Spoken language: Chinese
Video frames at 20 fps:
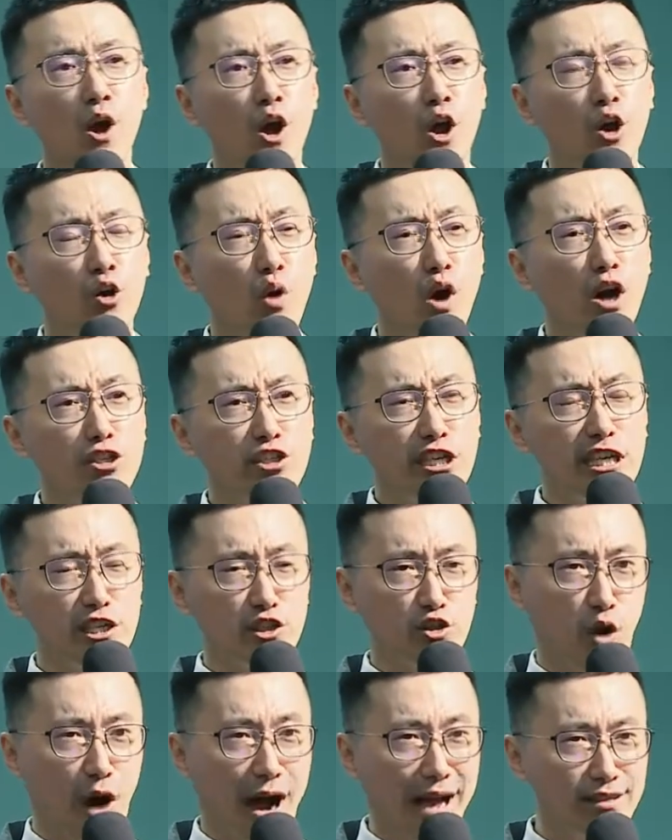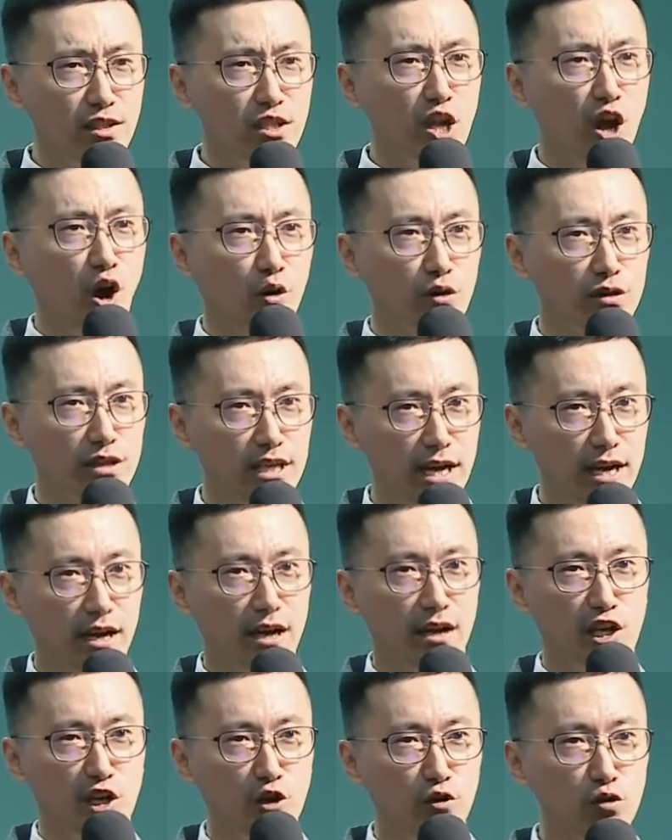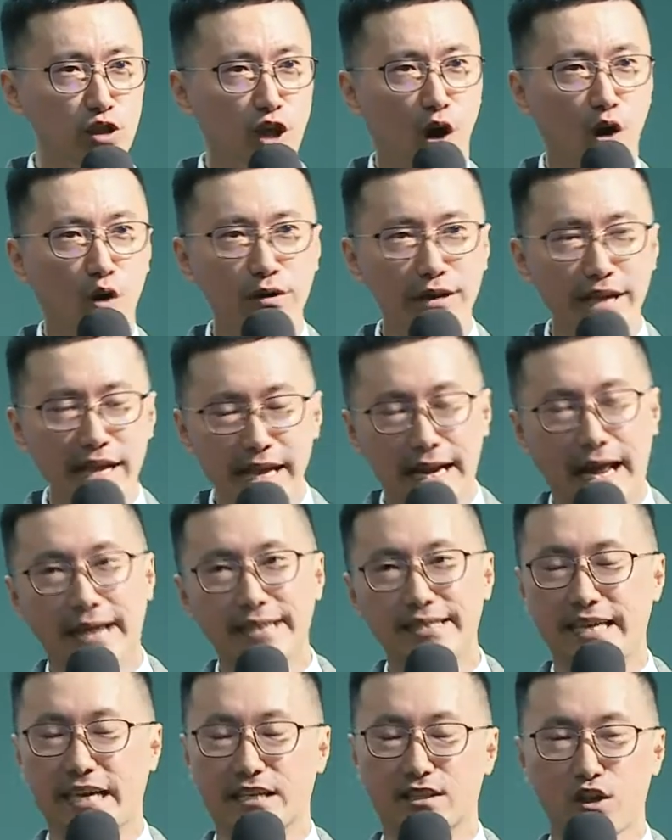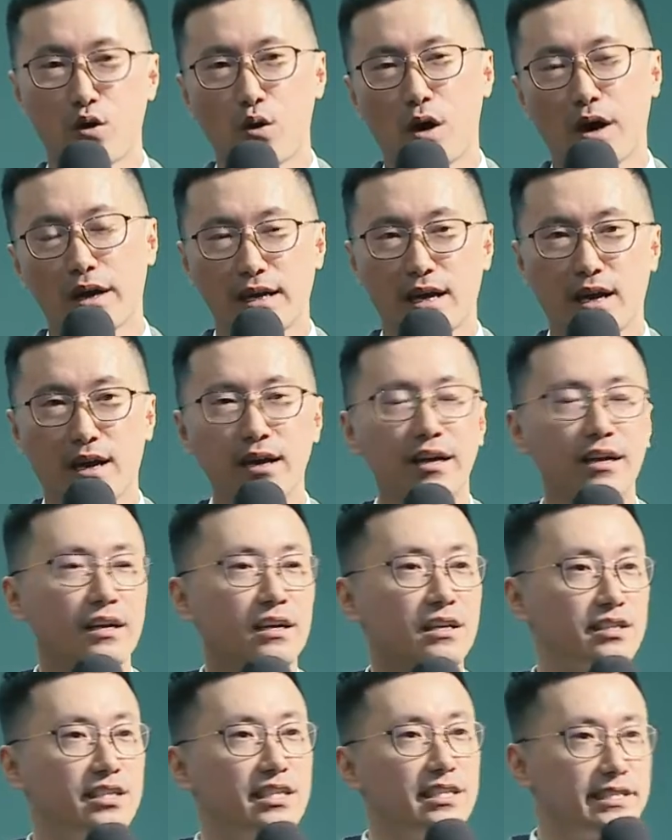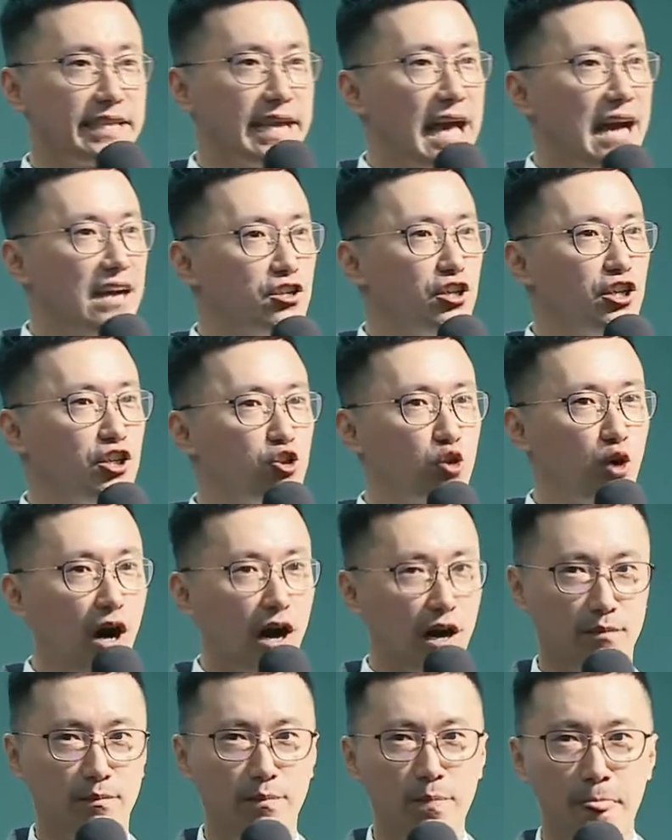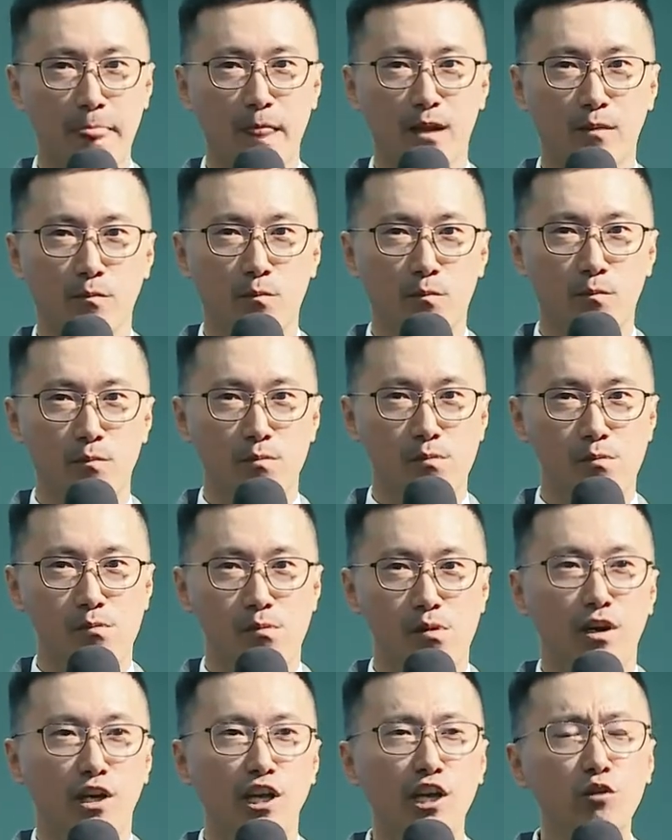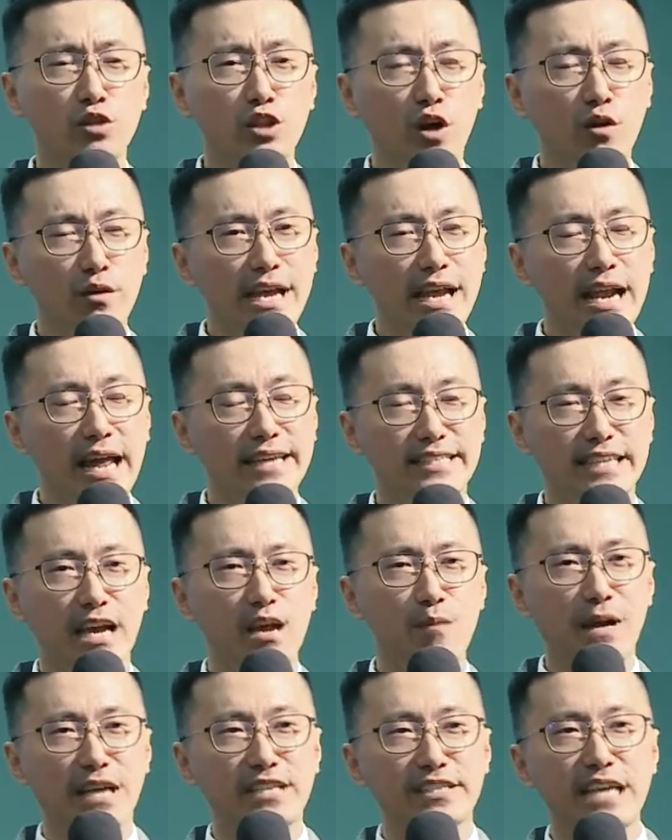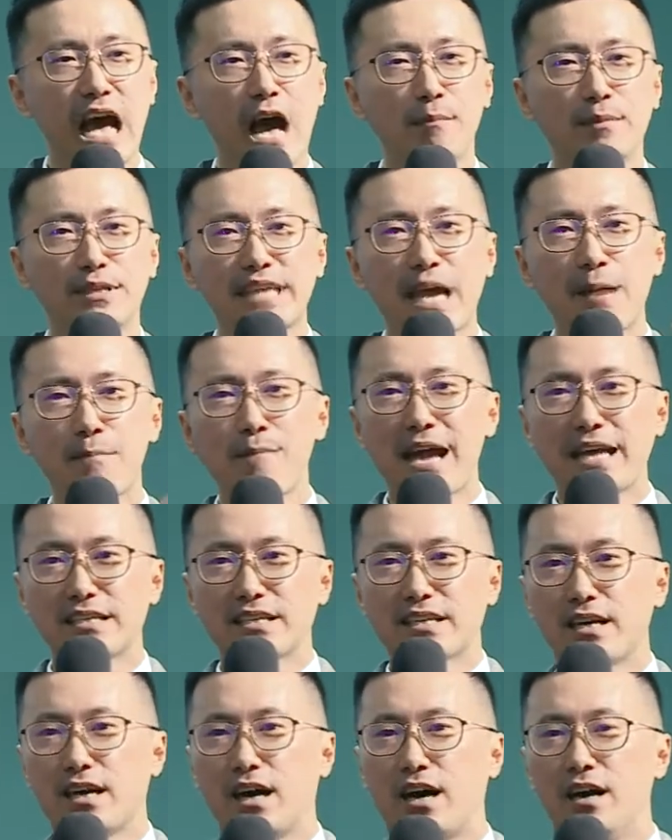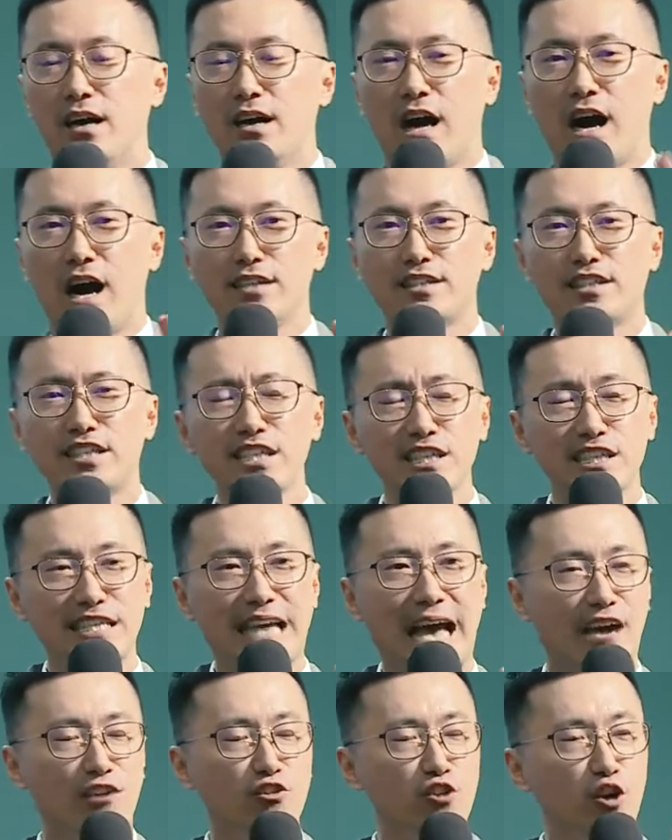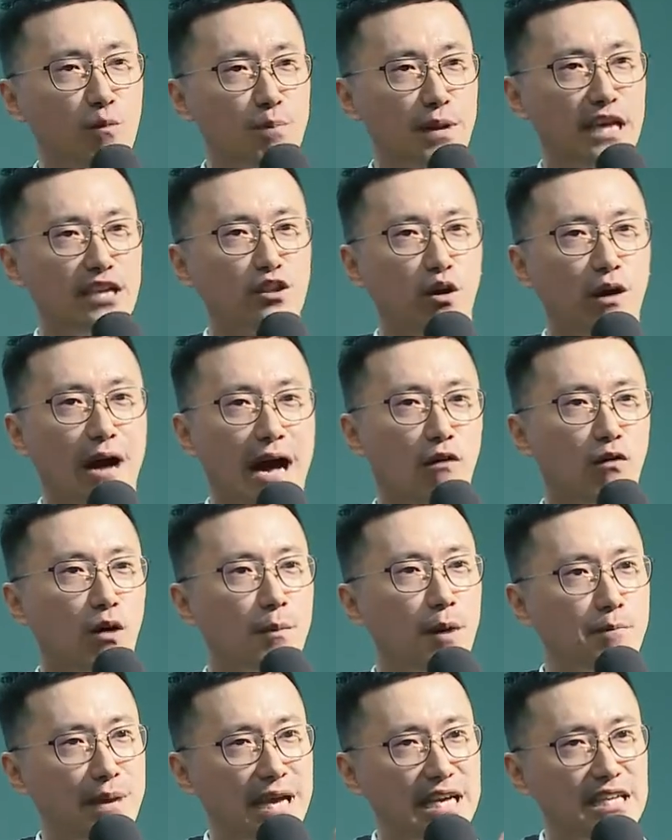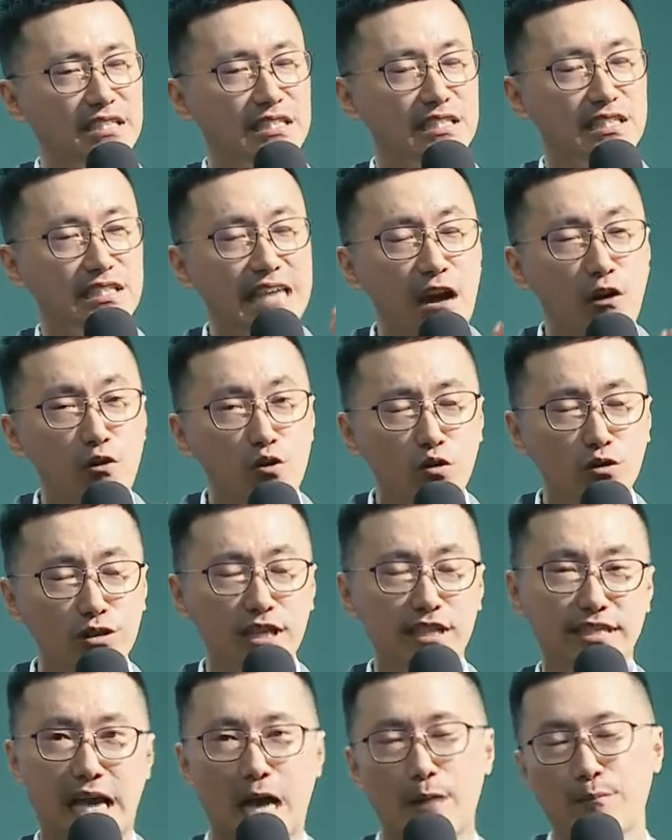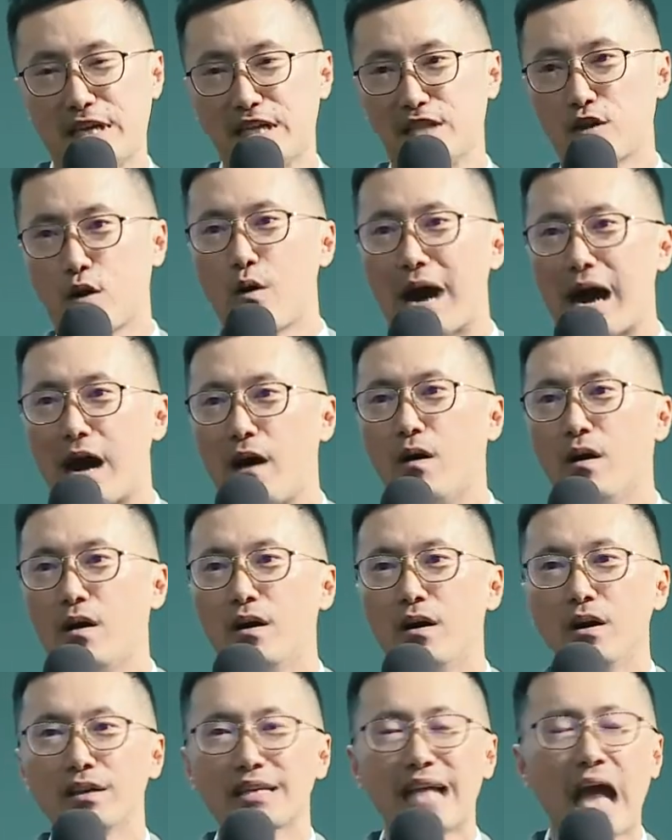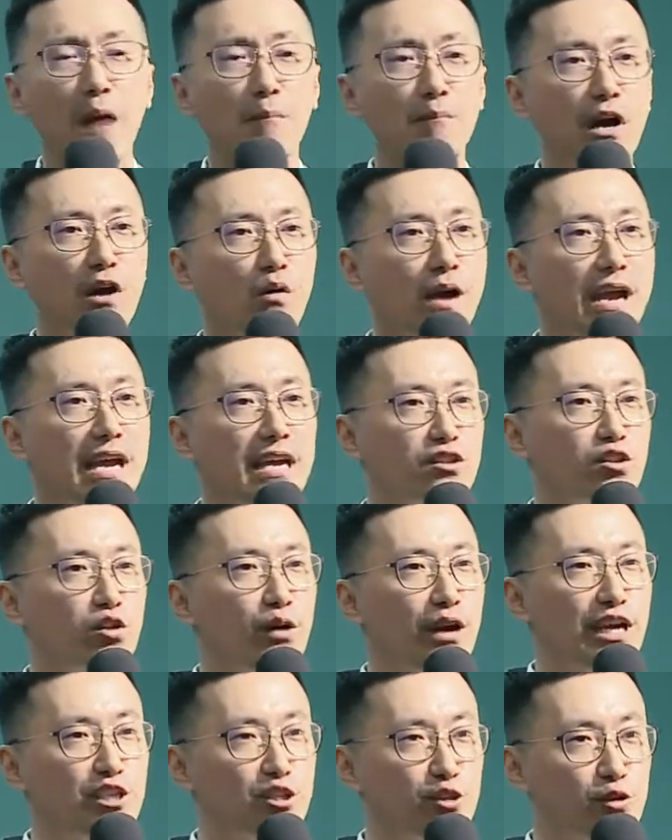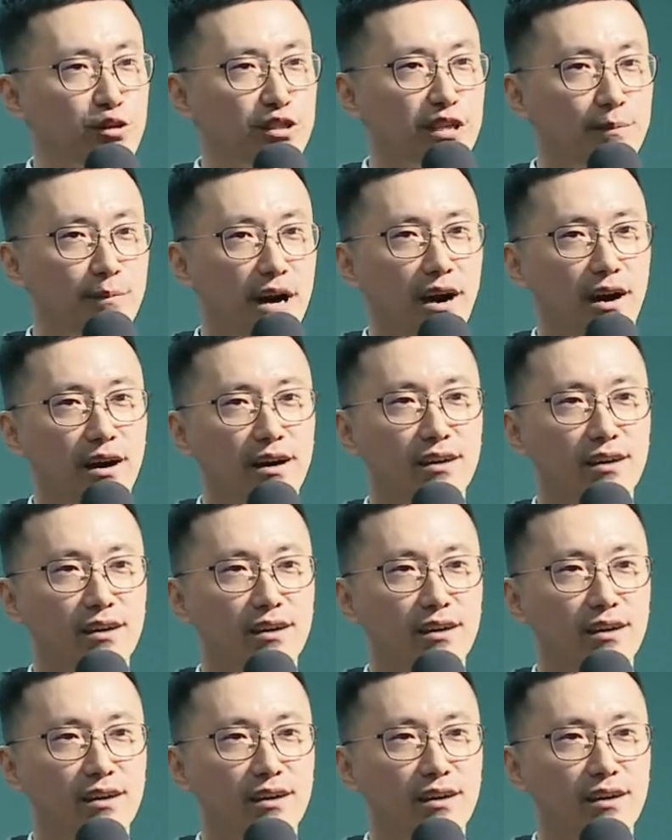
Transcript: 过去传统的流通业来讲的话呢，是怎样运作？流通业来讲，一般上他们在卖这个呃日常用品都好，我们平时要用的产品都好，他们会推出什么？